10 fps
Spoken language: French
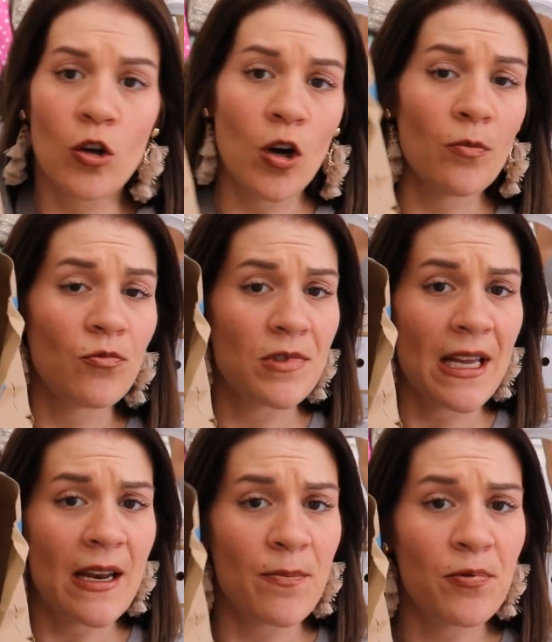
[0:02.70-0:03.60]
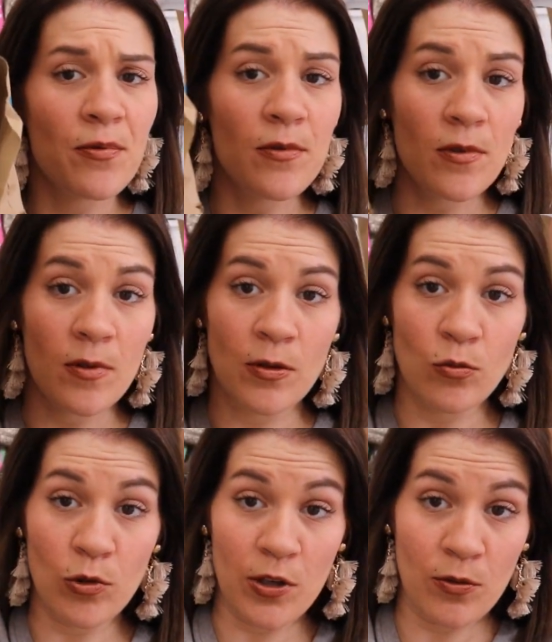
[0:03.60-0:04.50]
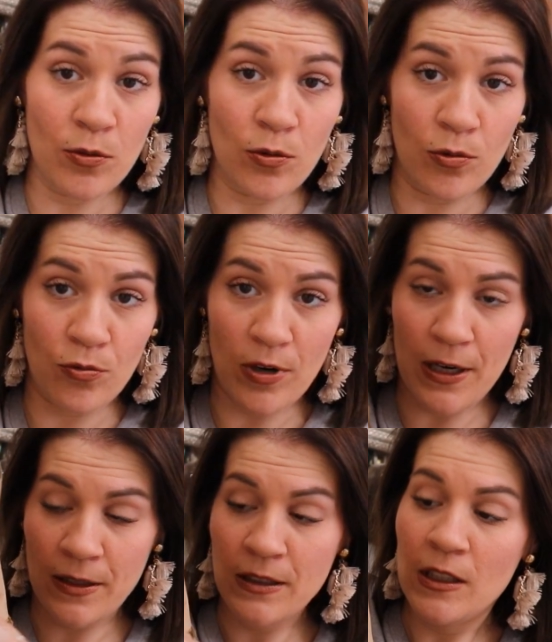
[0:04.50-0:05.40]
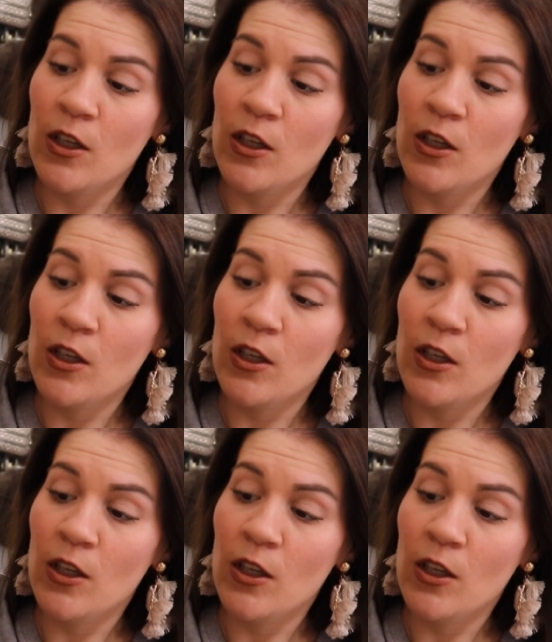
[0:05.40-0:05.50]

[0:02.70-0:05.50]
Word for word: Comme vous avez pu... Oui, voilà.